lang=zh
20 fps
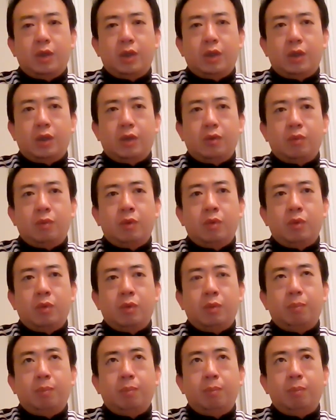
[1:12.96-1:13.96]
uh,
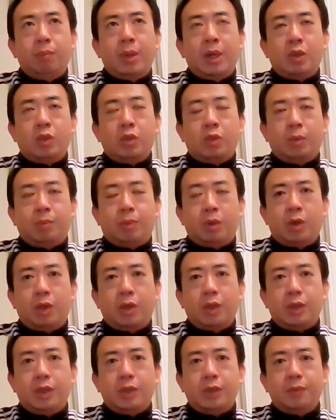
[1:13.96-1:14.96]
world
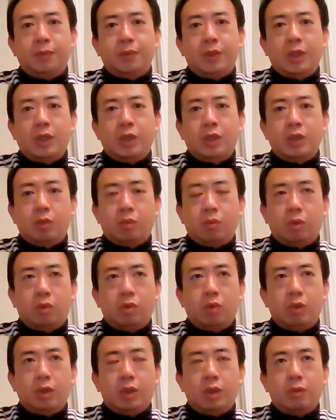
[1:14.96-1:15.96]
metropolitan in the
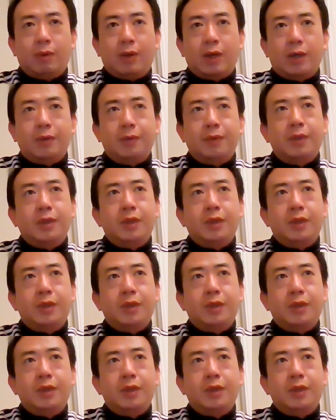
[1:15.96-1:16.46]
world，是吧？